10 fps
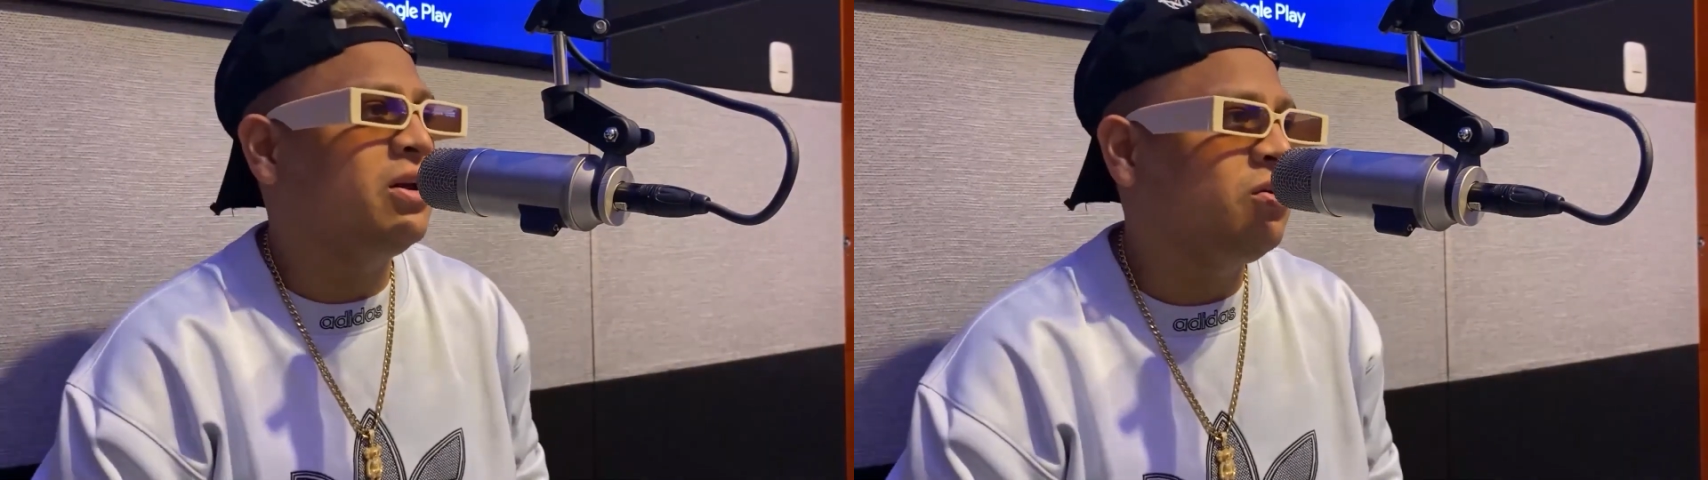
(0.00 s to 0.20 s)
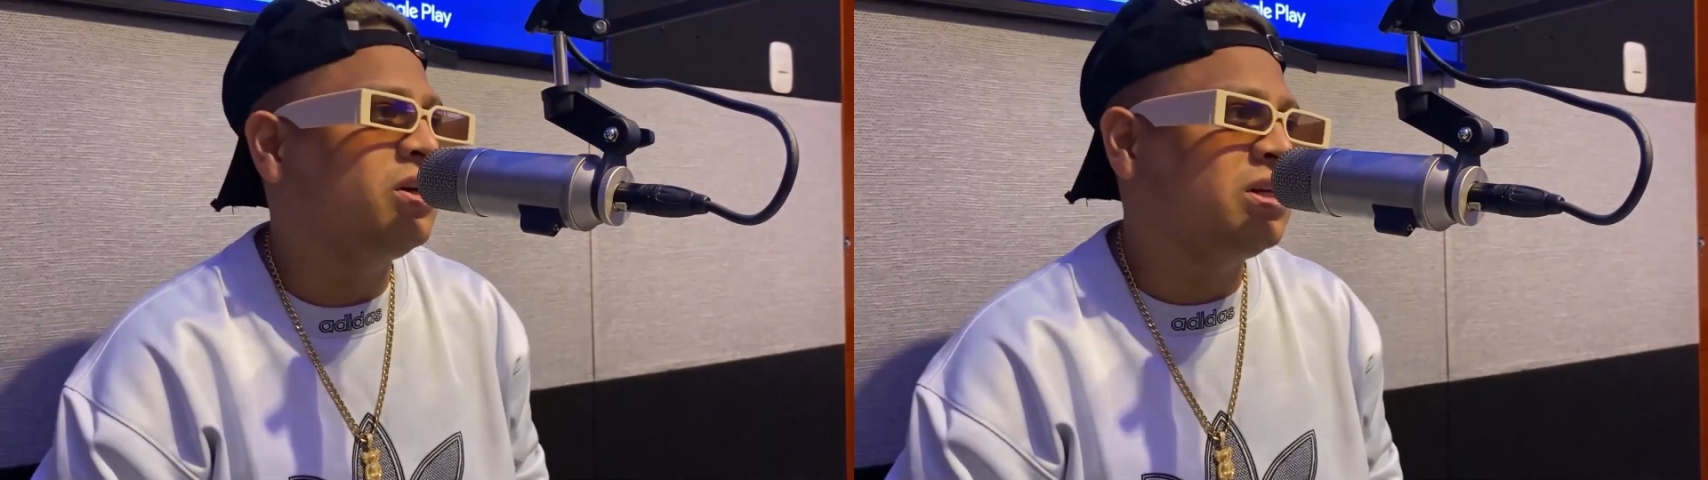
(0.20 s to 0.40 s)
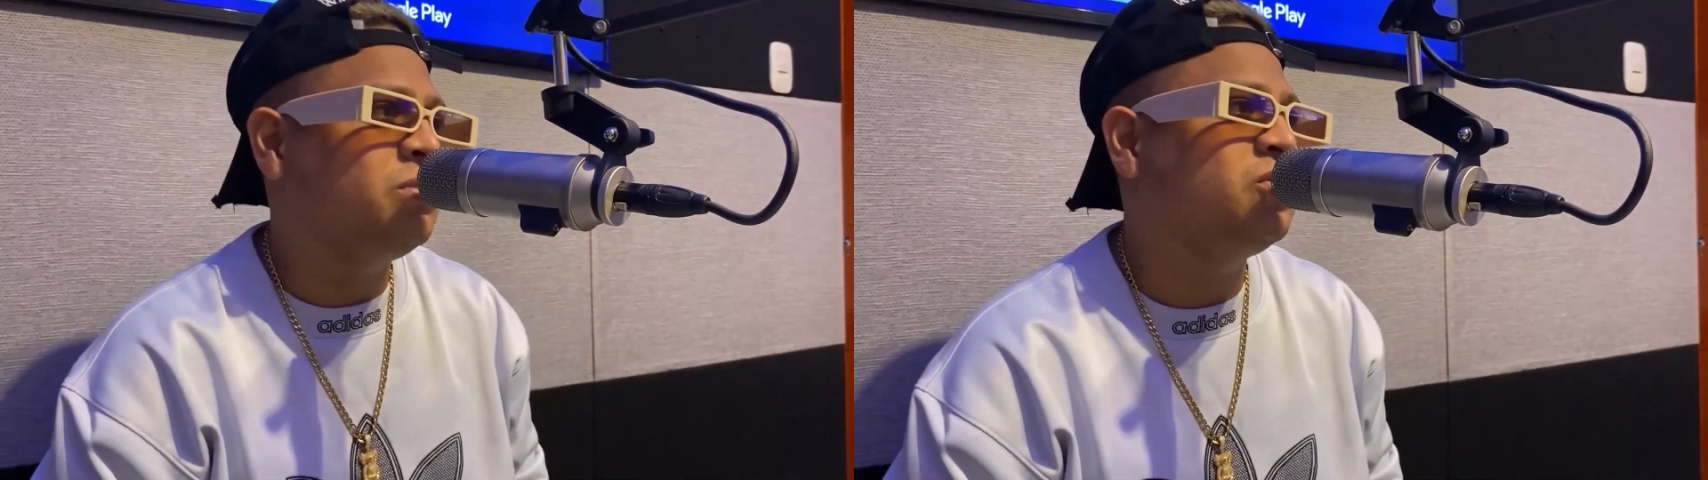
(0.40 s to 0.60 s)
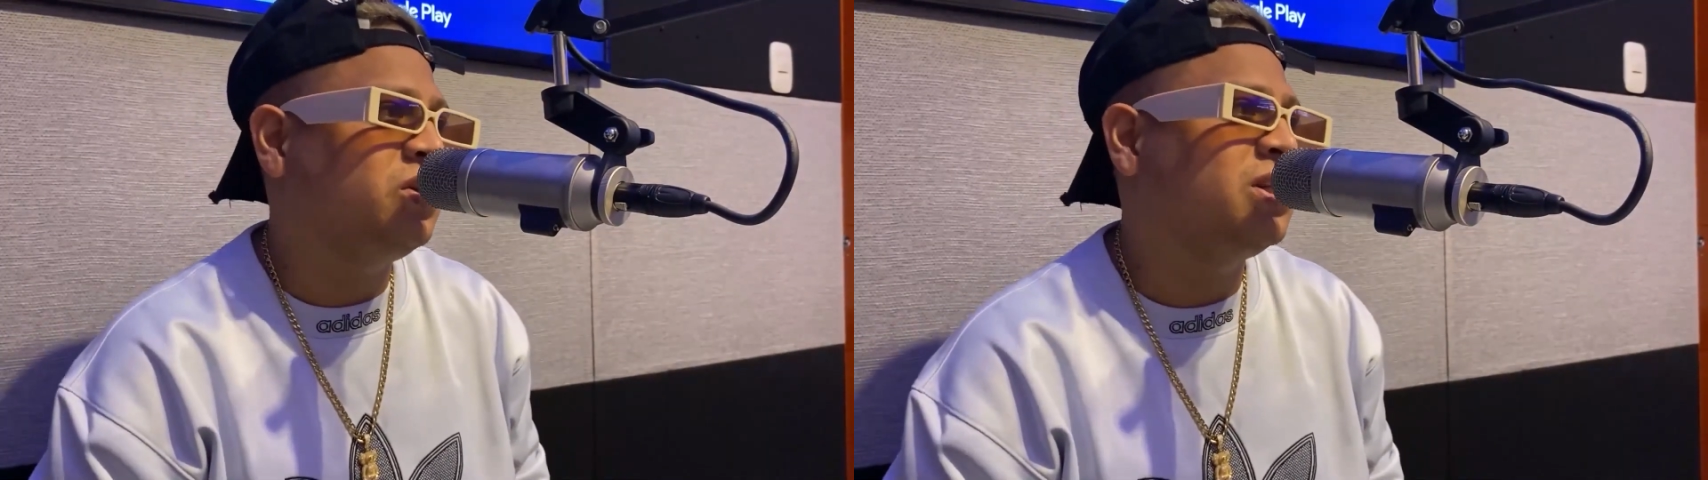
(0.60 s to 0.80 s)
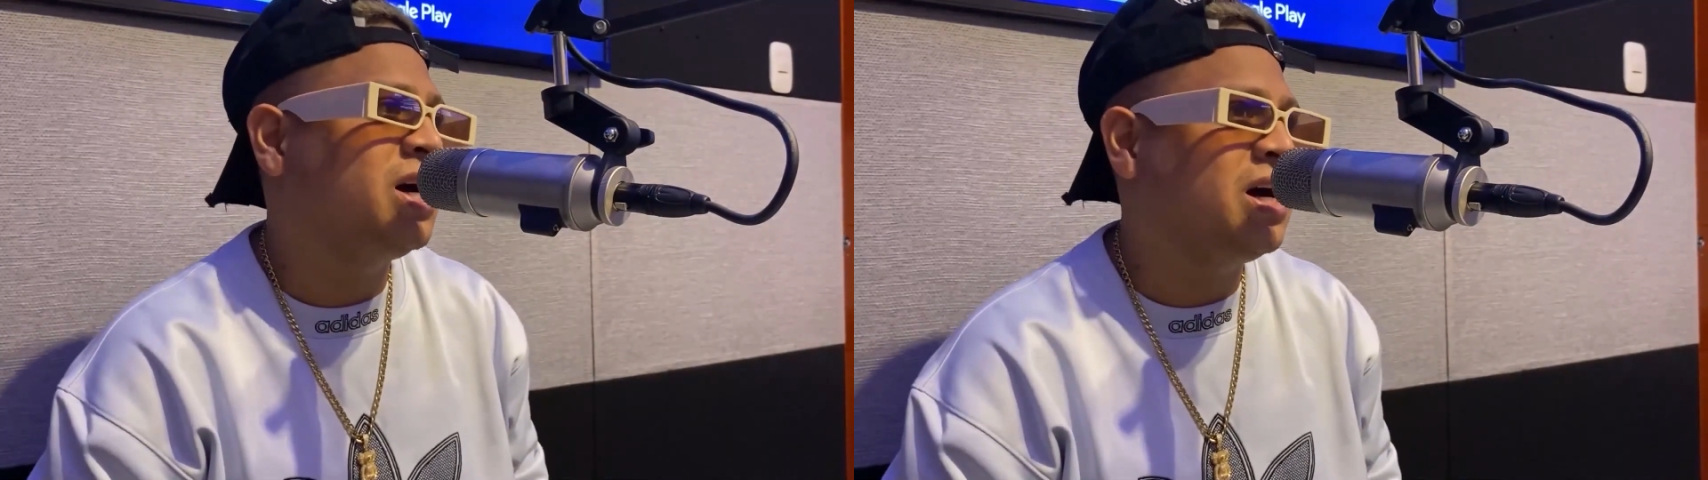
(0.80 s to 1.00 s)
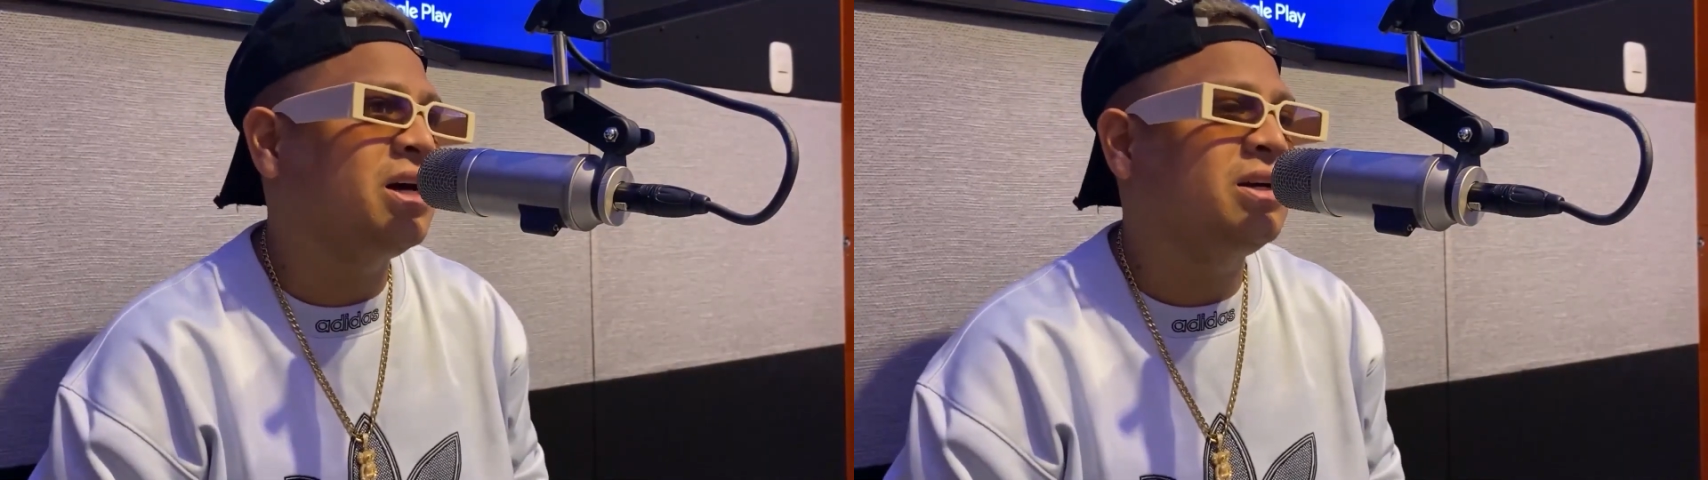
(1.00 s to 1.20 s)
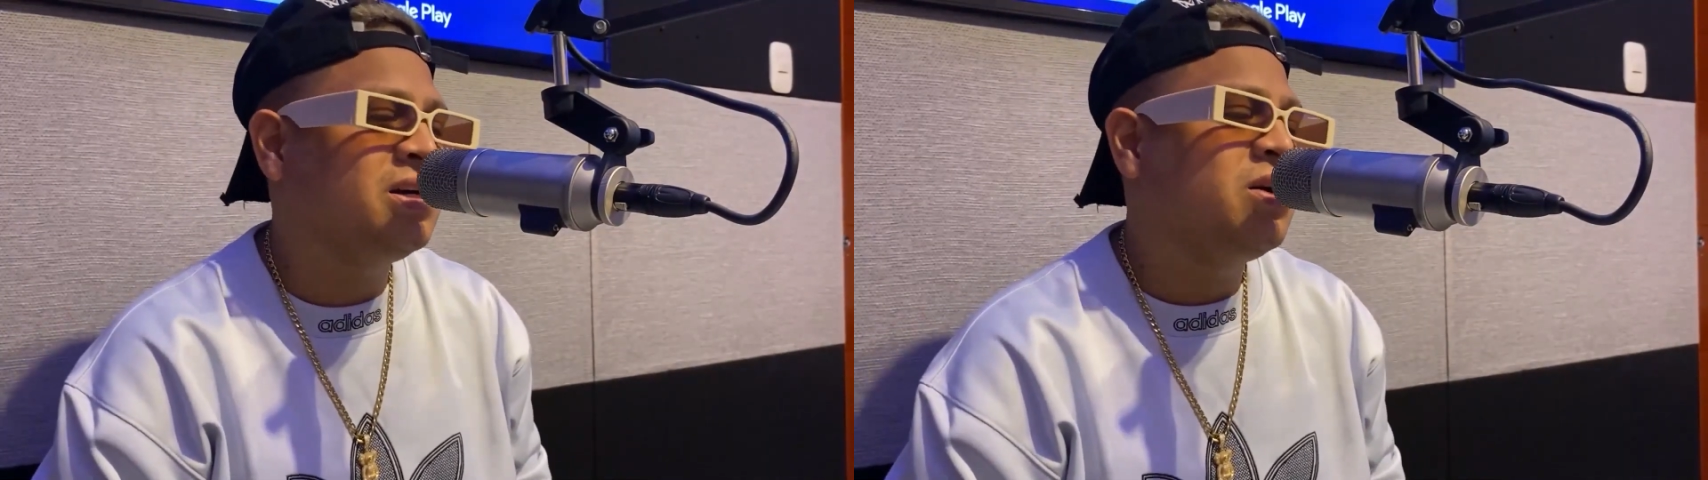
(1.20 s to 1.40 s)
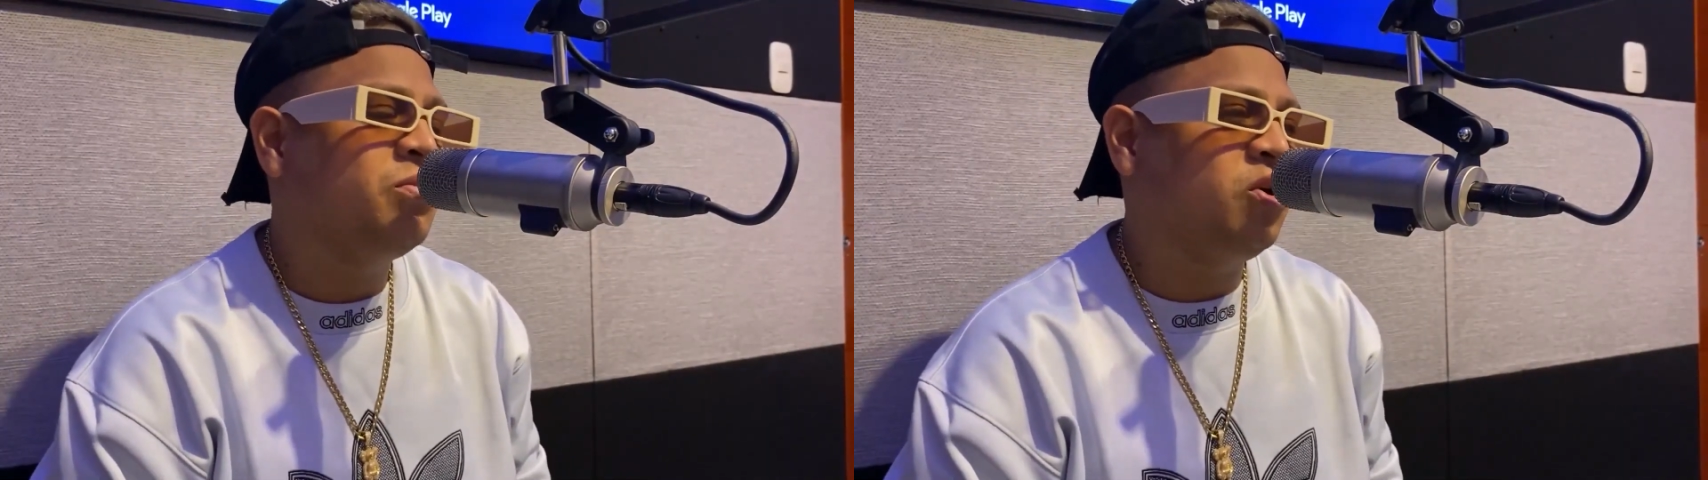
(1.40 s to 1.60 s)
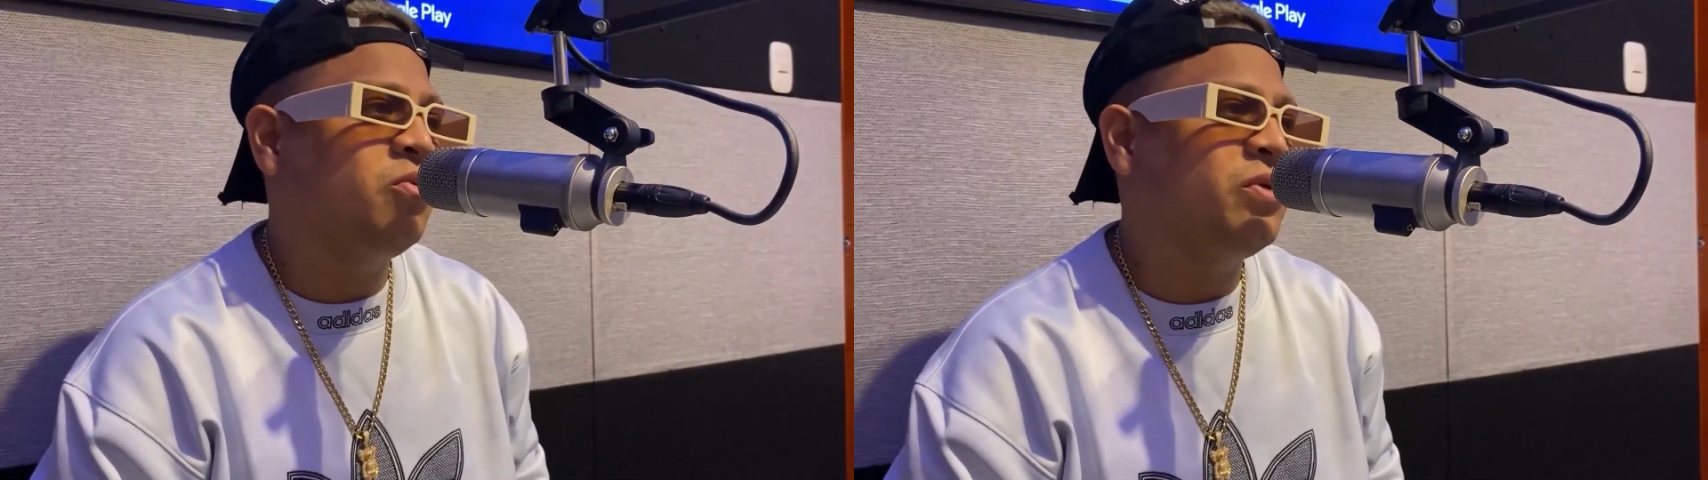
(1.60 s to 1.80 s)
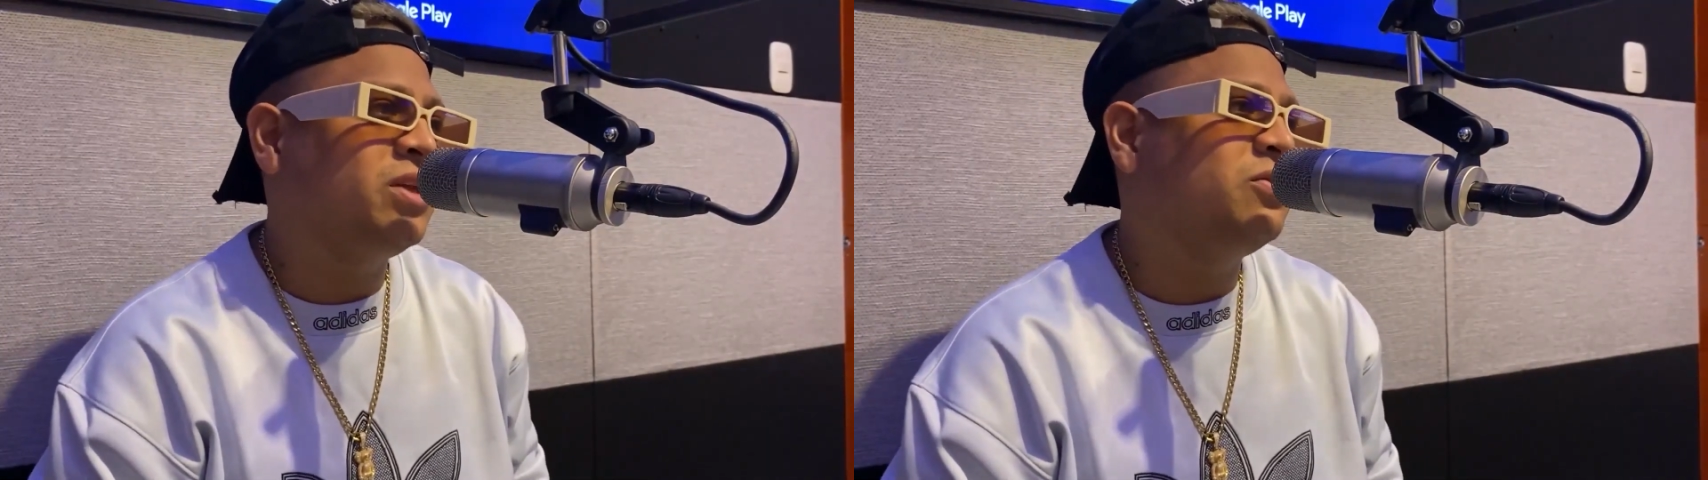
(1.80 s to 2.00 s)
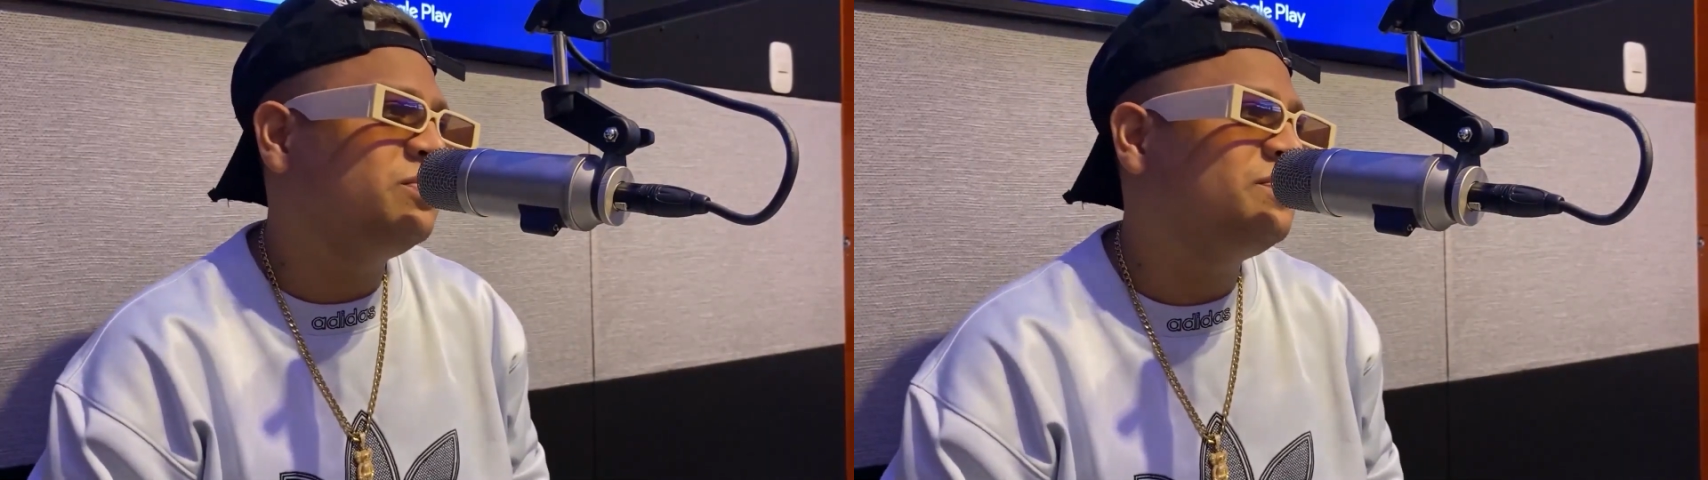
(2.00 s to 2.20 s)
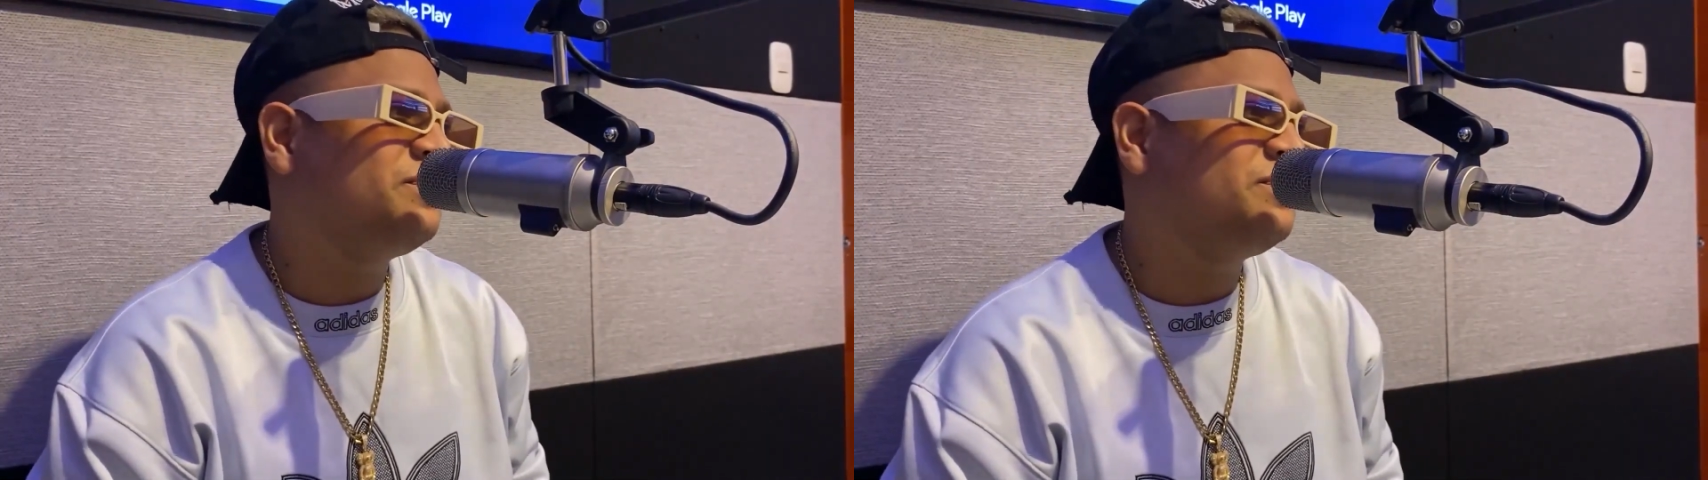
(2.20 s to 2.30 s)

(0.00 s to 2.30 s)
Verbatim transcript: lo que estamos ahorita promoviendo.